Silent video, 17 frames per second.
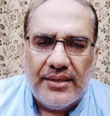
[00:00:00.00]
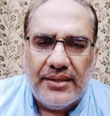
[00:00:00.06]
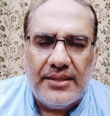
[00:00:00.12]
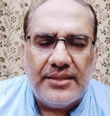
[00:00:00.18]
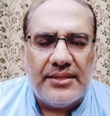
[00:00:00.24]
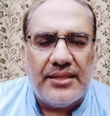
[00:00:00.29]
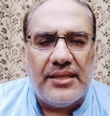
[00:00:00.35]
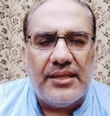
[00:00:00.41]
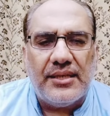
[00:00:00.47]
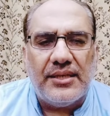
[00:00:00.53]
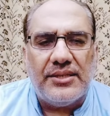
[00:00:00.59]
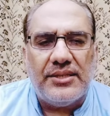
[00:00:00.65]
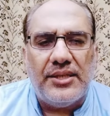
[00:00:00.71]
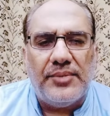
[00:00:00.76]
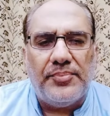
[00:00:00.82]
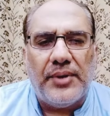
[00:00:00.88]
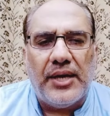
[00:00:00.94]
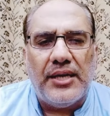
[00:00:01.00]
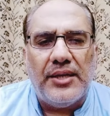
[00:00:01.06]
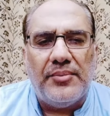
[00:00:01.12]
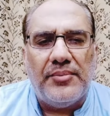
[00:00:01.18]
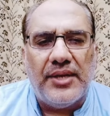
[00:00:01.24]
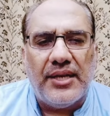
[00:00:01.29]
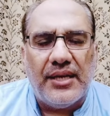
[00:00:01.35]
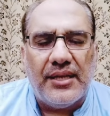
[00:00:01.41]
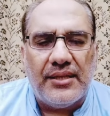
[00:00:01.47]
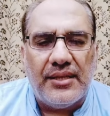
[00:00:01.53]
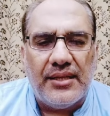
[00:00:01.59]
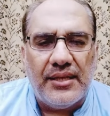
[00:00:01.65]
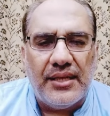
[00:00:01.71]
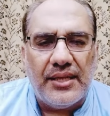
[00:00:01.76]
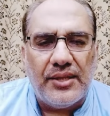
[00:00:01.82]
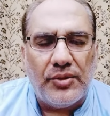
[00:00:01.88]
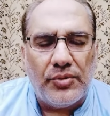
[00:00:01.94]
जिस तरह कश्ती पानी में
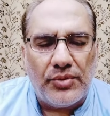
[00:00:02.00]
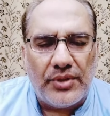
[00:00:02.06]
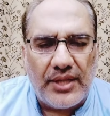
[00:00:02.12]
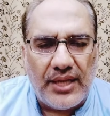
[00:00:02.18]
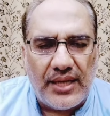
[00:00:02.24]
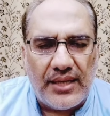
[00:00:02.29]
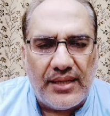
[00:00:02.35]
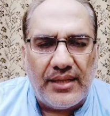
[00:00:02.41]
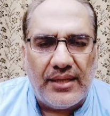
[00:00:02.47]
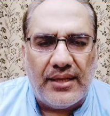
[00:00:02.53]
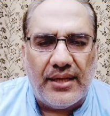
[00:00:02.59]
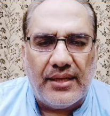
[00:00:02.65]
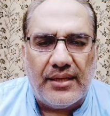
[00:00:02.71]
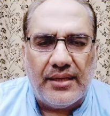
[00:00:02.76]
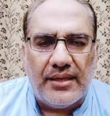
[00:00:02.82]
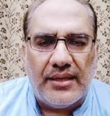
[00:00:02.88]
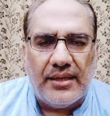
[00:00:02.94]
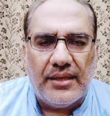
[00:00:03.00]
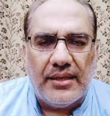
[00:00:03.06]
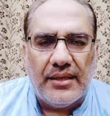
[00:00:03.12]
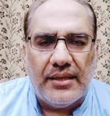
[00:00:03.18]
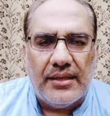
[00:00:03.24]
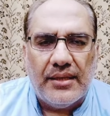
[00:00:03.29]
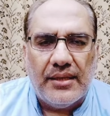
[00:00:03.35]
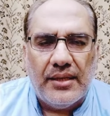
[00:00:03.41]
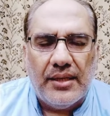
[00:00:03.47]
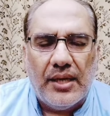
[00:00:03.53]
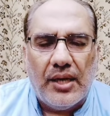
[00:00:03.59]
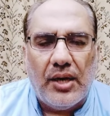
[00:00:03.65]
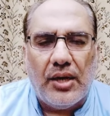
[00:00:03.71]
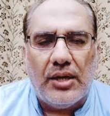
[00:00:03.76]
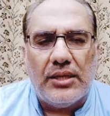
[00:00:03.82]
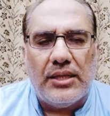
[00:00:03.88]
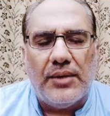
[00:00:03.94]
रहती है तो तैरती रहती है
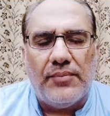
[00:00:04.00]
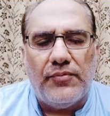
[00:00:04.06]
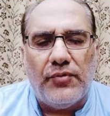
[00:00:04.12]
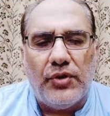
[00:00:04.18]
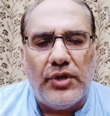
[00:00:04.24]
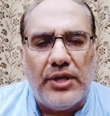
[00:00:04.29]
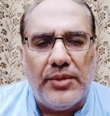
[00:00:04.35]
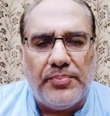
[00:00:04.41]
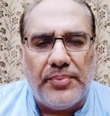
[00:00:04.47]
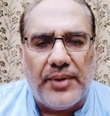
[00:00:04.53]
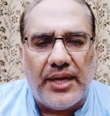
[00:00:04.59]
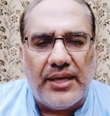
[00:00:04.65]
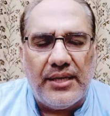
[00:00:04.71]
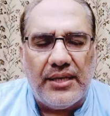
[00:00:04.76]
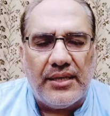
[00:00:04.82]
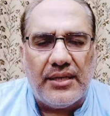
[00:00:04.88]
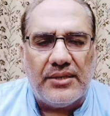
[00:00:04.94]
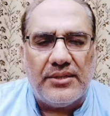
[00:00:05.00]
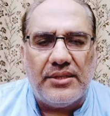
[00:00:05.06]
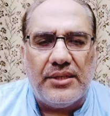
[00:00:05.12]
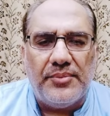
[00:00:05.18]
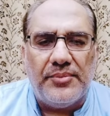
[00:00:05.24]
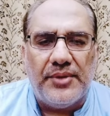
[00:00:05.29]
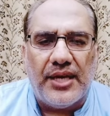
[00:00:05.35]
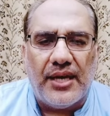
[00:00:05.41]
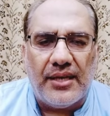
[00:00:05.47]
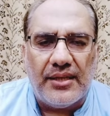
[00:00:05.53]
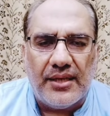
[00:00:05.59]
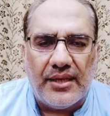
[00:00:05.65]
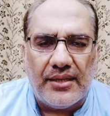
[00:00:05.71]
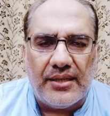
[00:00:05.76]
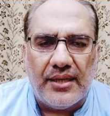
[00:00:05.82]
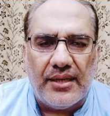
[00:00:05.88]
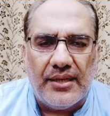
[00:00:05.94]
और जब वही पानी कश्ती में आ
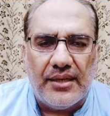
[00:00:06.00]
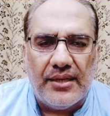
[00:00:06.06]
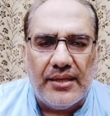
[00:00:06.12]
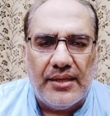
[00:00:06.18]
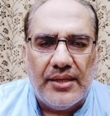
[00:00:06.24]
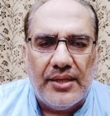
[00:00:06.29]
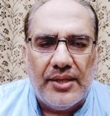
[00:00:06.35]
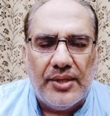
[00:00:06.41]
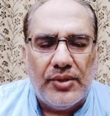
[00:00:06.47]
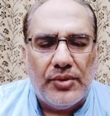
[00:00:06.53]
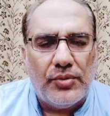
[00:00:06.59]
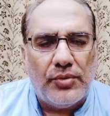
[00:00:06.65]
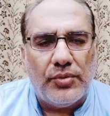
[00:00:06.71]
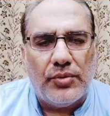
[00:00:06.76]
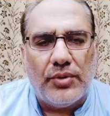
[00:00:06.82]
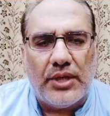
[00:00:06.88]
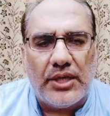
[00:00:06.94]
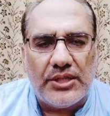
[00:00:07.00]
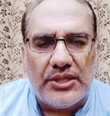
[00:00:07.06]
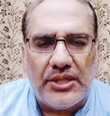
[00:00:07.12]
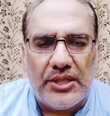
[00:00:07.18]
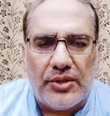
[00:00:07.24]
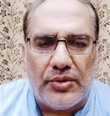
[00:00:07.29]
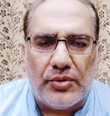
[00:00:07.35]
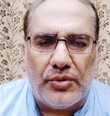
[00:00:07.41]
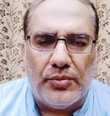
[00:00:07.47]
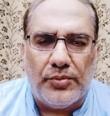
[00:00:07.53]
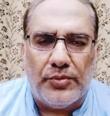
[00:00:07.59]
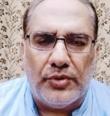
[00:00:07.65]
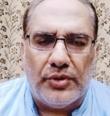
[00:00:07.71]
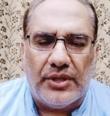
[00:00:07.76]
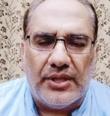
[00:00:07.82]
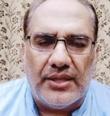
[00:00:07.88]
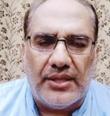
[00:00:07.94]
जाता है तो कश्ती को
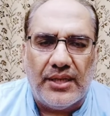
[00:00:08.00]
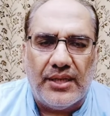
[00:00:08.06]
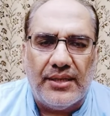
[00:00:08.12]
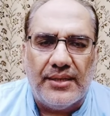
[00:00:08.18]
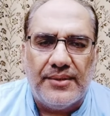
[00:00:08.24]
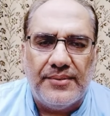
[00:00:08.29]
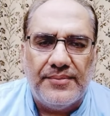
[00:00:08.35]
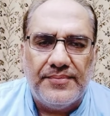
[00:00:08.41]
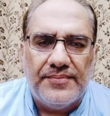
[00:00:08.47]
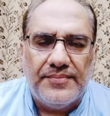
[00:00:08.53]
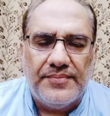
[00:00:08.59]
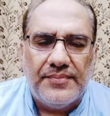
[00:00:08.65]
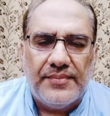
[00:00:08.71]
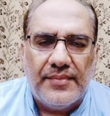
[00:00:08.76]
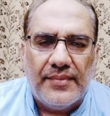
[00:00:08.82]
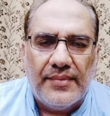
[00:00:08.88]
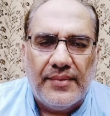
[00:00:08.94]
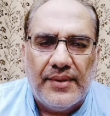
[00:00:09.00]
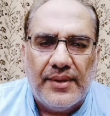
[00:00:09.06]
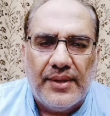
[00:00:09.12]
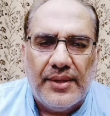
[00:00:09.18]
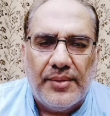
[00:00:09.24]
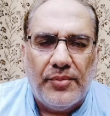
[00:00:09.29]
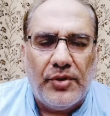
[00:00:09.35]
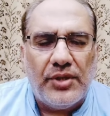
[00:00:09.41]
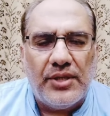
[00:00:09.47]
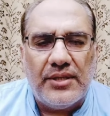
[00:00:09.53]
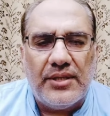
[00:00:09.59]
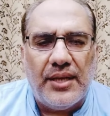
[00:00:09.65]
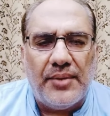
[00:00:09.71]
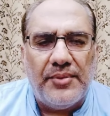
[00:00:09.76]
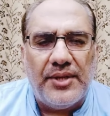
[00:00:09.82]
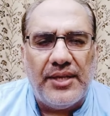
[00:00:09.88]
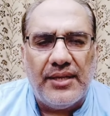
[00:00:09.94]
डुबो देता है मौजा
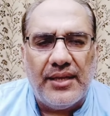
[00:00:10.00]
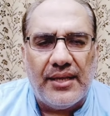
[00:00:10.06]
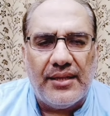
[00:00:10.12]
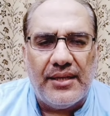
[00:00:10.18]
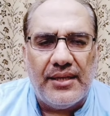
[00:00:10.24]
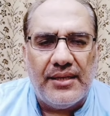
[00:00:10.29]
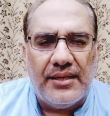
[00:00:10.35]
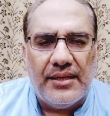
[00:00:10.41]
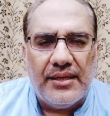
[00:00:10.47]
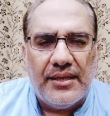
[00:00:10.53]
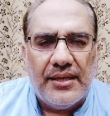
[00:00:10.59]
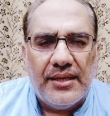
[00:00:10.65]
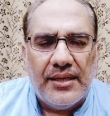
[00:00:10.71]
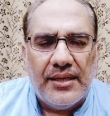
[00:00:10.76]
सामीन नादरीन